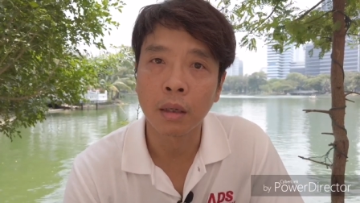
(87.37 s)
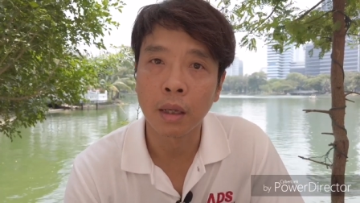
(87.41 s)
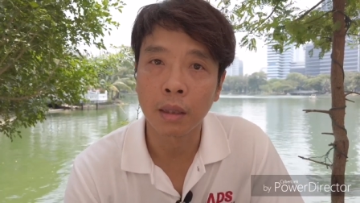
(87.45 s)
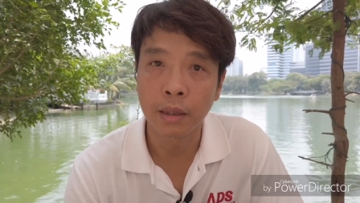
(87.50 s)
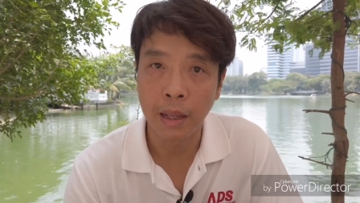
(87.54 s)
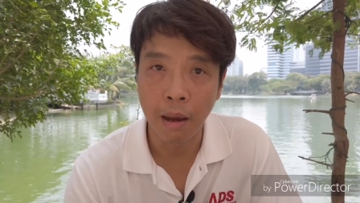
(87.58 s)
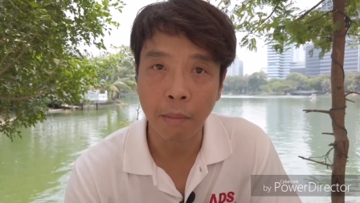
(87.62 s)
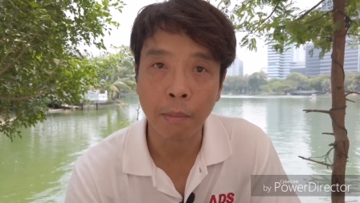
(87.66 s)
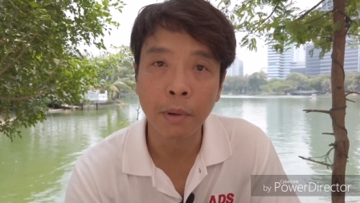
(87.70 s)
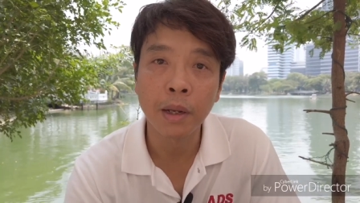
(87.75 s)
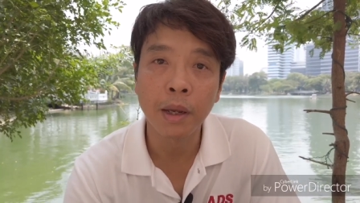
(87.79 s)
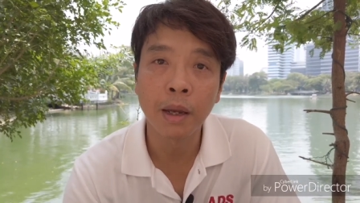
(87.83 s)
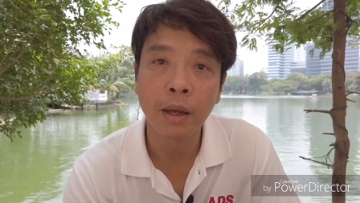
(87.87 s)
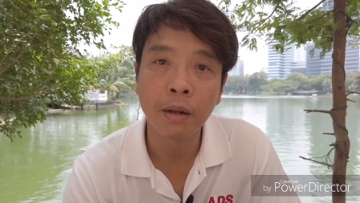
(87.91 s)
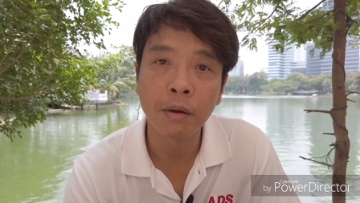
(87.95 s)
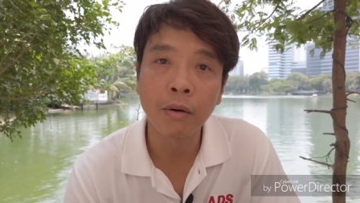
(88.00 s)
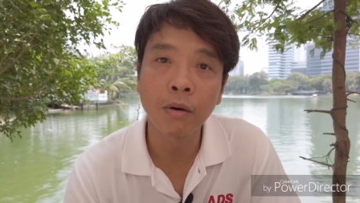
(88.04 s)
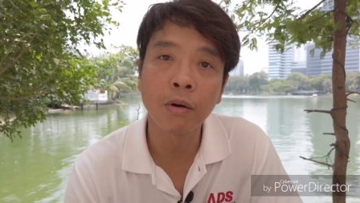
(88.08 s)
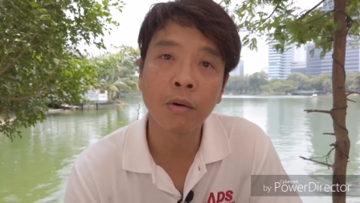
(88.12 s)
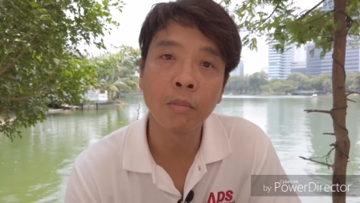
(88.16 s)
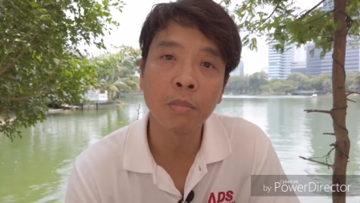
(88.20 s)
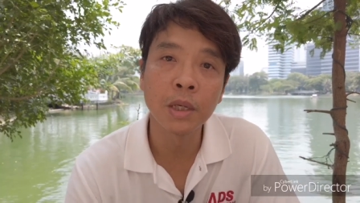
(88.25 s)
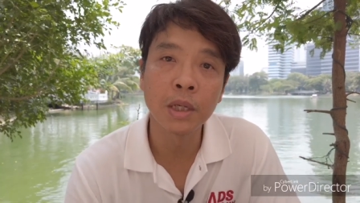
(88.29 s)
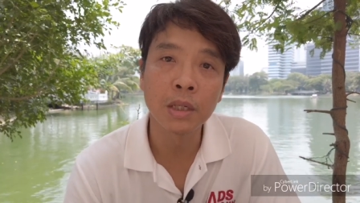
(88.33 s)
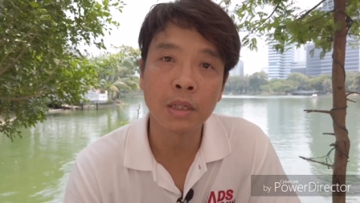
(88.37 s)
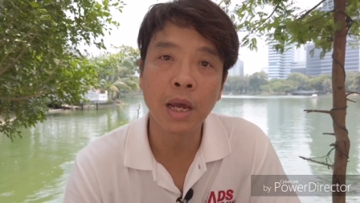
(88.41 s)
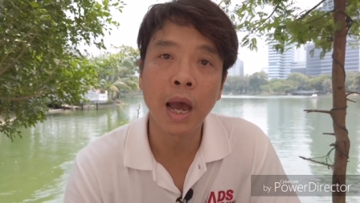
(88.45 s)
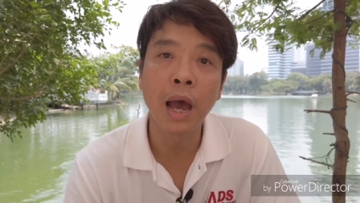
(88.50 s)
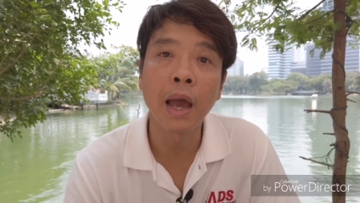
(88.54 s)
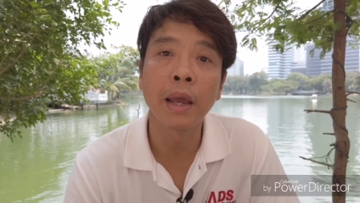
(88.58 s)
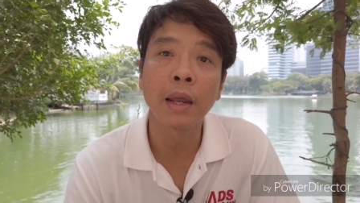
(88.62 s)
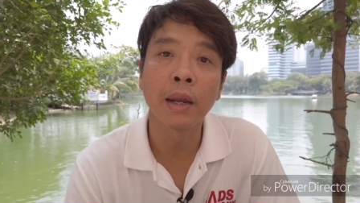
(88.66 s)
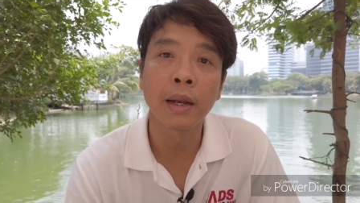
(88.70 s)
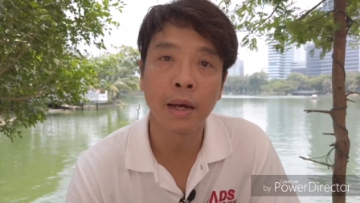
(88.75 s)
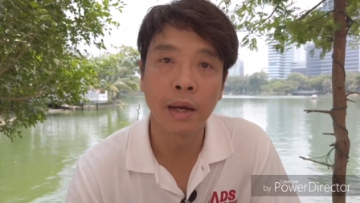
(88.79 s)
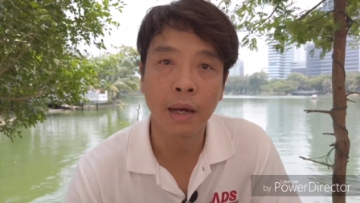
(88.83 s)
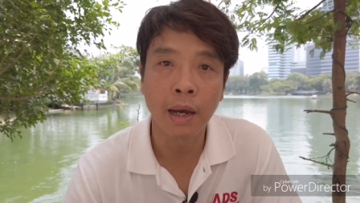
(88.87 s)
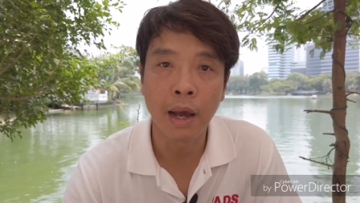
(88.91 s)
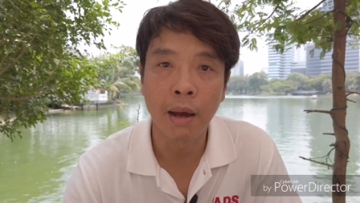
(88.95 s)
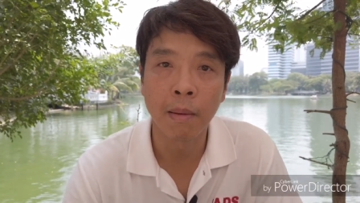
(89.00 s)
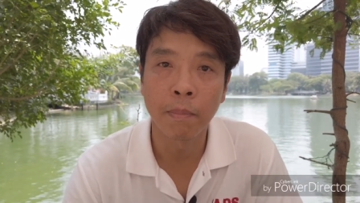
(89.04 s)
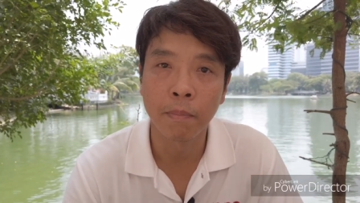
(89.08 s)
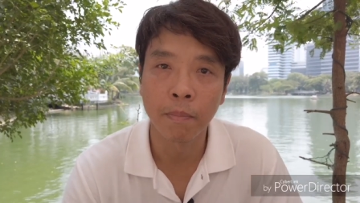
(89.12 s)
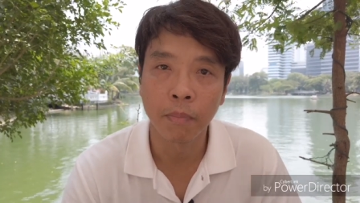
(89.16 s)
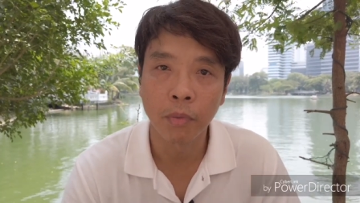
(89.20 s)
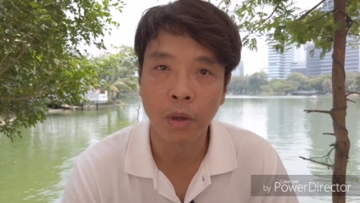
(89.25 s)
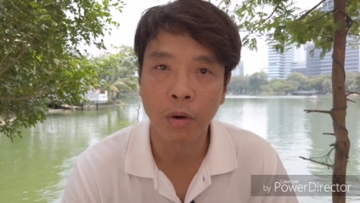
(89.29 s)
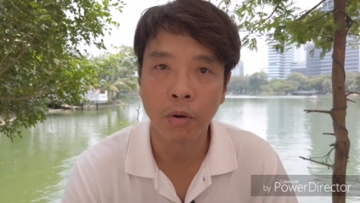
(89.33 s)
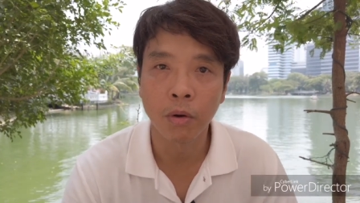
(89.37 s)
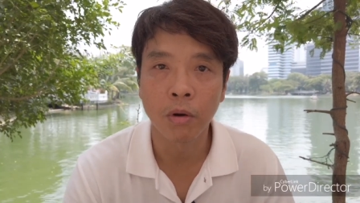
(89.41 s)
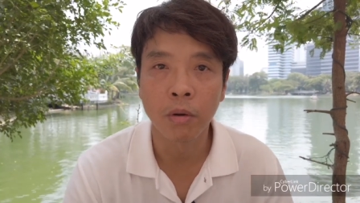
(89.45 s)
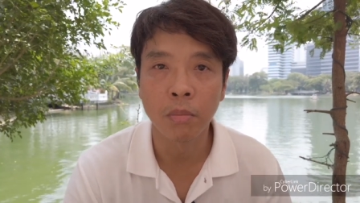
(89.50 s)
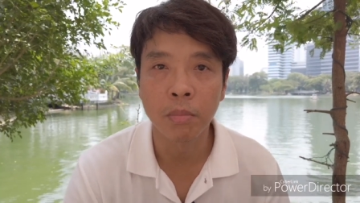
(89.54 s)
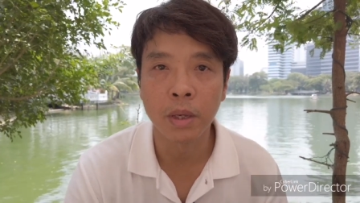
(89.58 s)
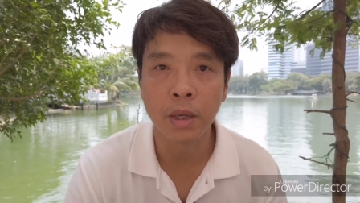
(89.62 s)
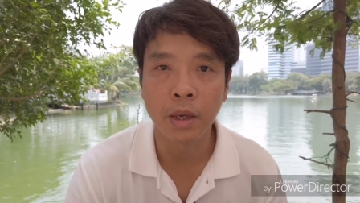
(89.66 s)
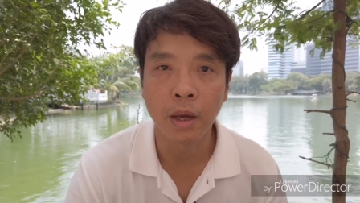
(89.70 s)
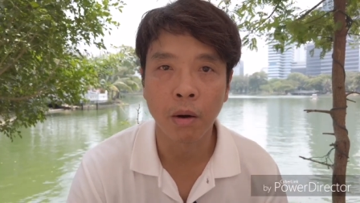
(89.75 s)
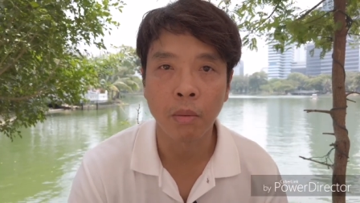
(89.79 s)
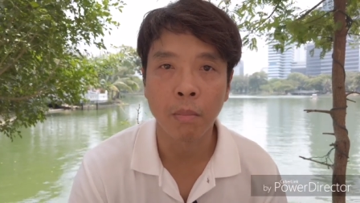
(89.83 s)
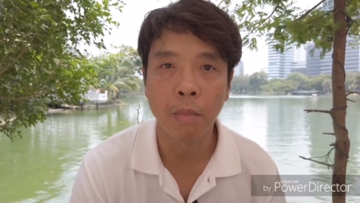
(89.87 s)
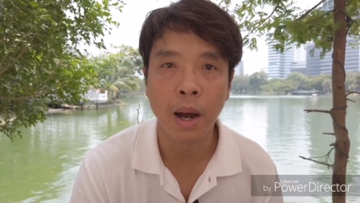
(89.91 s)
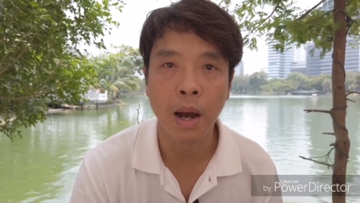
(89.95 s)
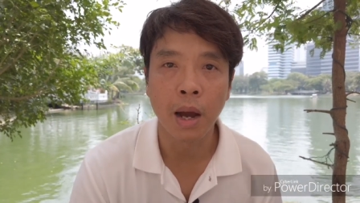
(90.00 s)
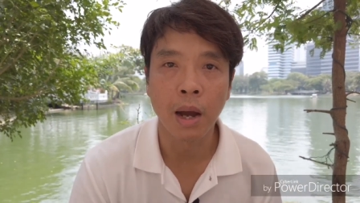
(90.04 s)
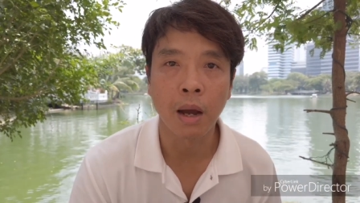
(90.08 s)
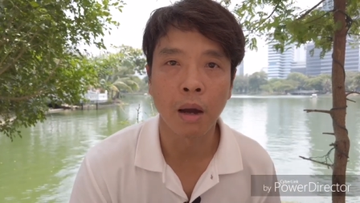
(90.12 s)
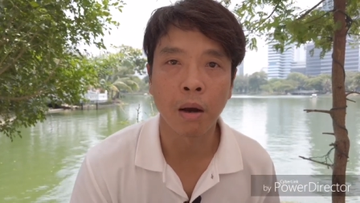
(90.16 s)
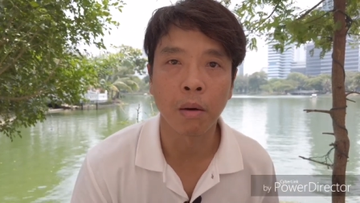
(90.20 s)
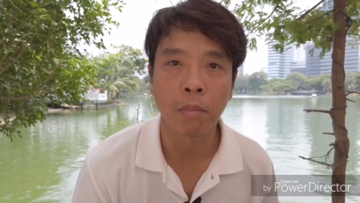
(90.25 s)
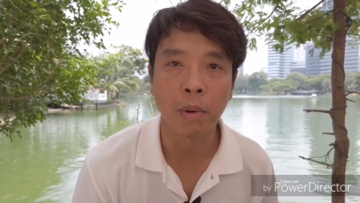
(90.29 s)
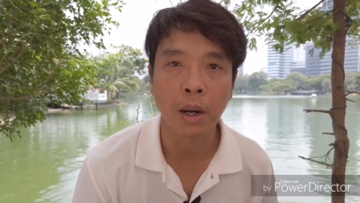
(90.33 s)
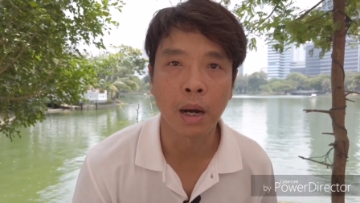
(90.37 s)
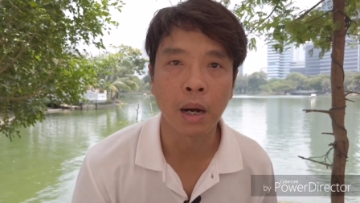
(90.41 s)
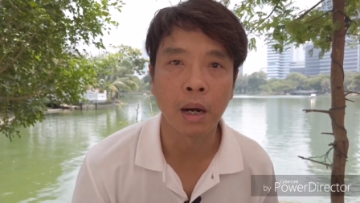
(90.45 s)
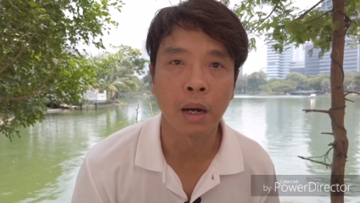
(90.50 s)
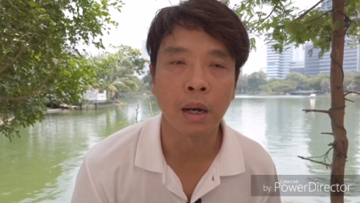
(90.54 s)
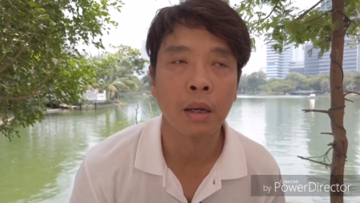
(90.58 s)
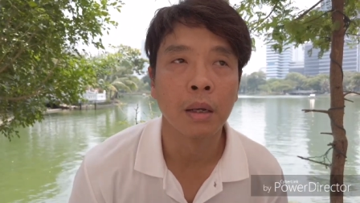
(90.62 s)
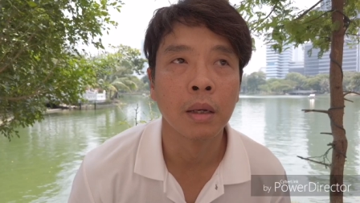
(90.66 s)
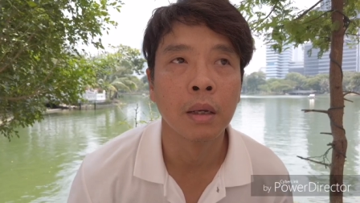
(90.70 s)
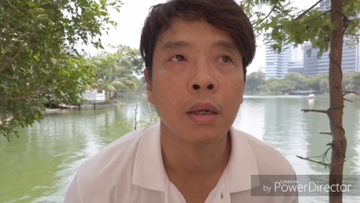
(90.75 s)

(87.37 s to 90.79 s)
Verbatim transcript: ในต่างประเทศเขาก็มีใช้นะครับเขาก็มีเอามาเอามา